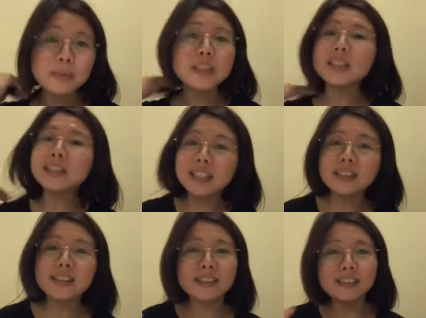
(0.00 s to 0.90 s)
是不是
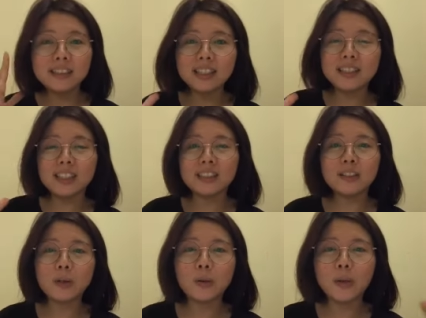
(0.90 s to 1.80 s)
定时定
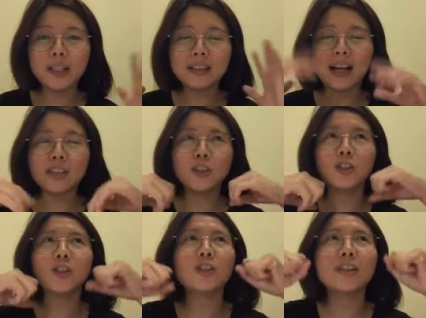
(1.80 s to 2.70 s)
期都会拿
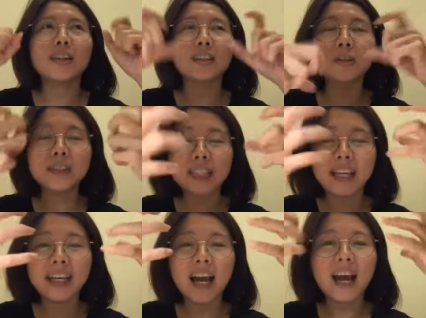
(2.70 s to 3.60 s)
去啊，都会
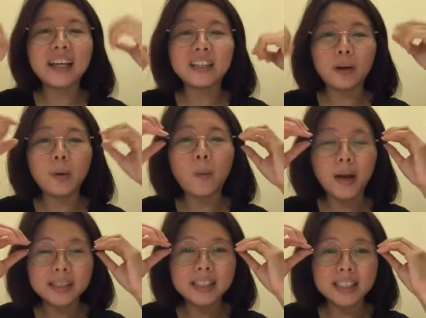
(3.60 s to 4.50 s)
拆开，然后
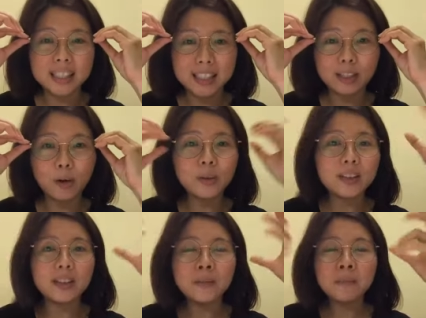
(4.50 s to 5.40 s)
换洗里头
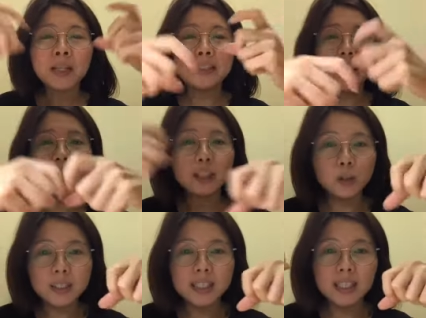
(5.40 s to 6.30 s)
的那个
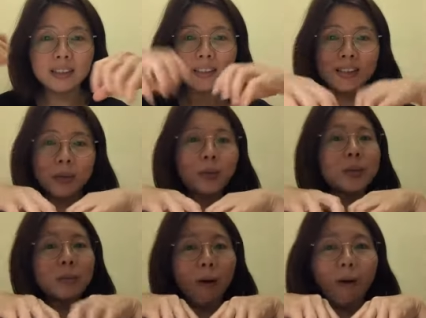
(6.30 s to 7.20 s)
滤芯？
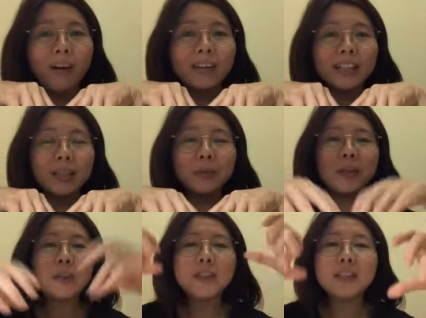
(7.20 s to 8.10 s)
为什么？因
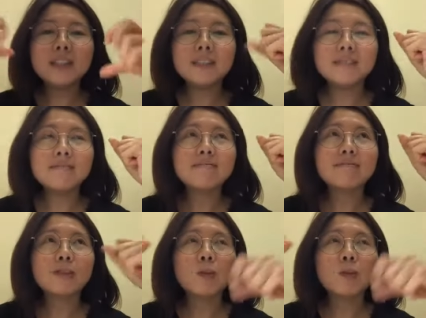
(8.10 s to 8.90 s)
为滤芯